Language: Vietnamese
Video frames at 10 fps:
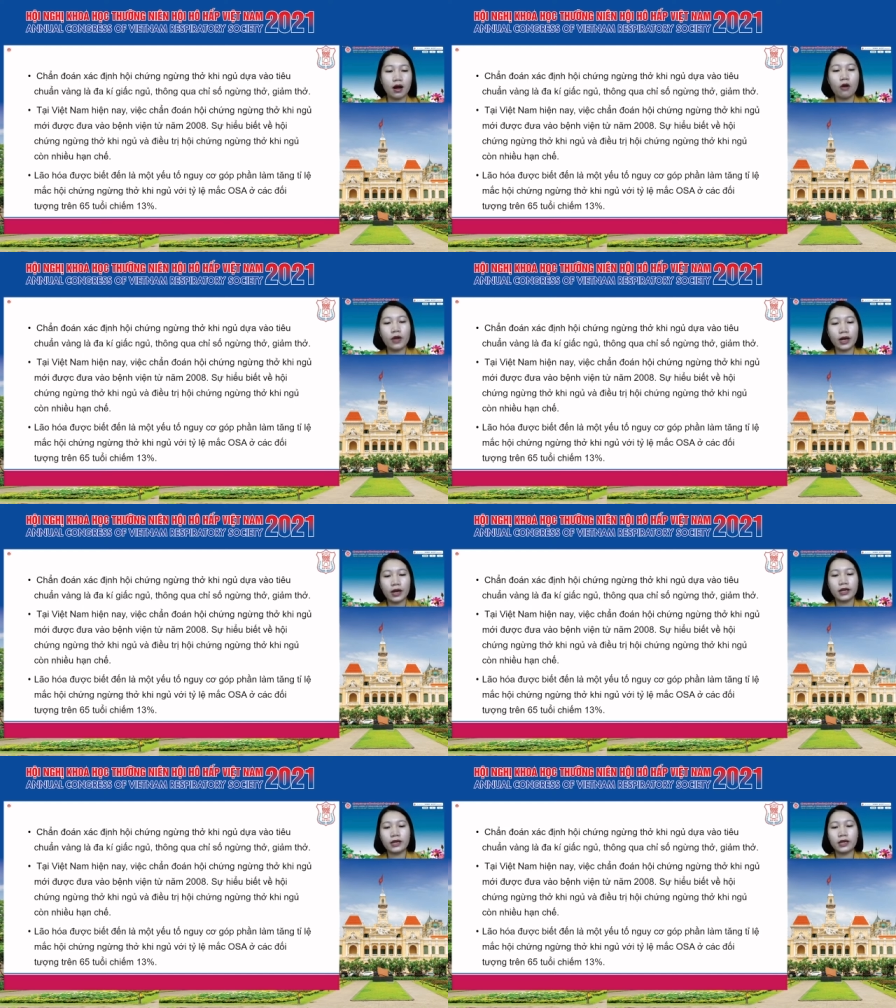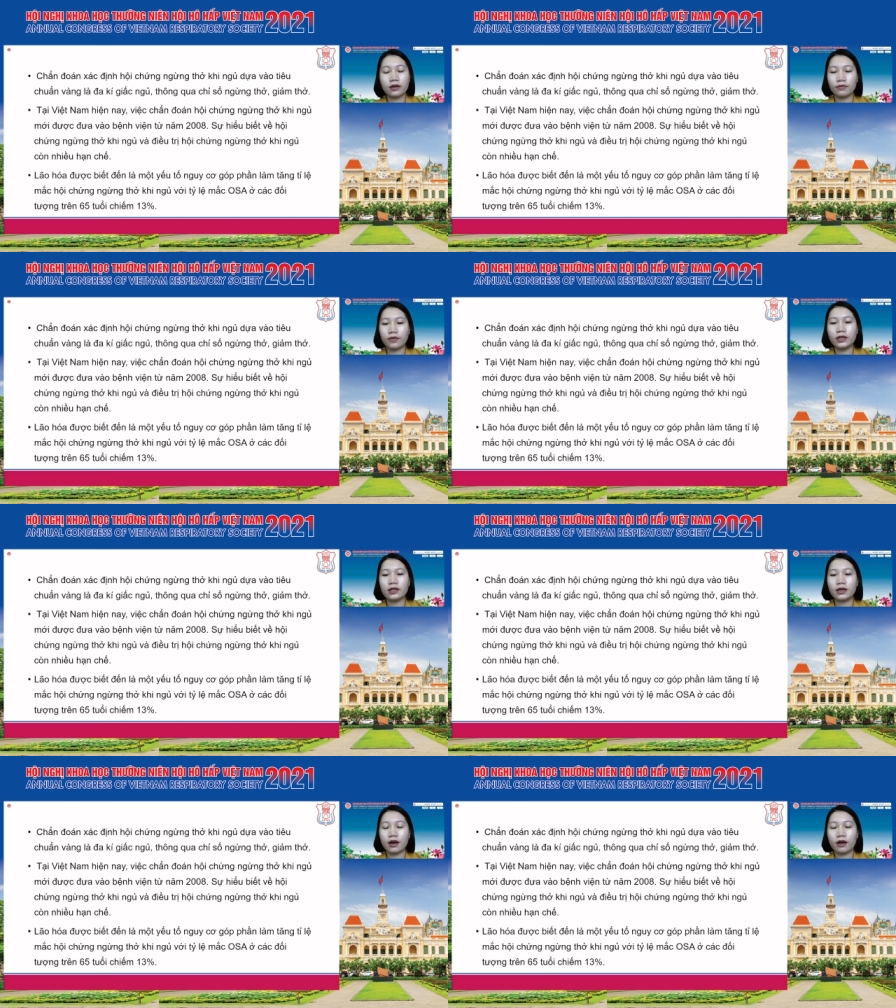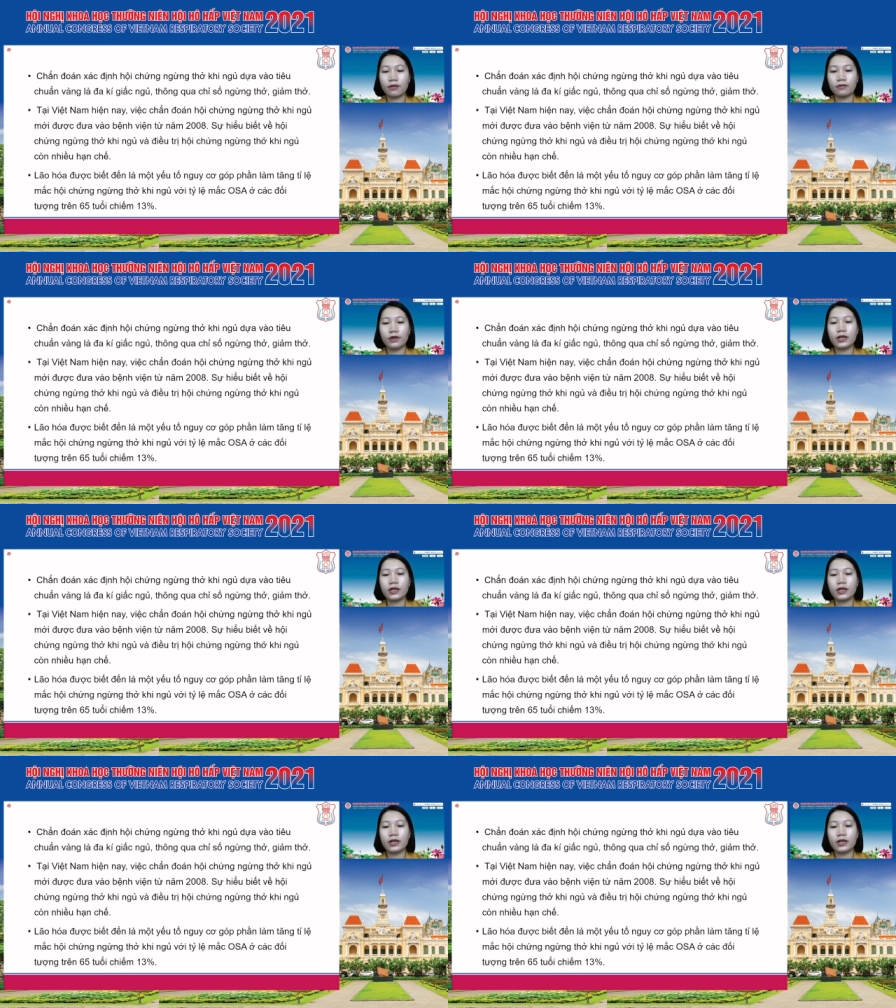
OSA với uh, với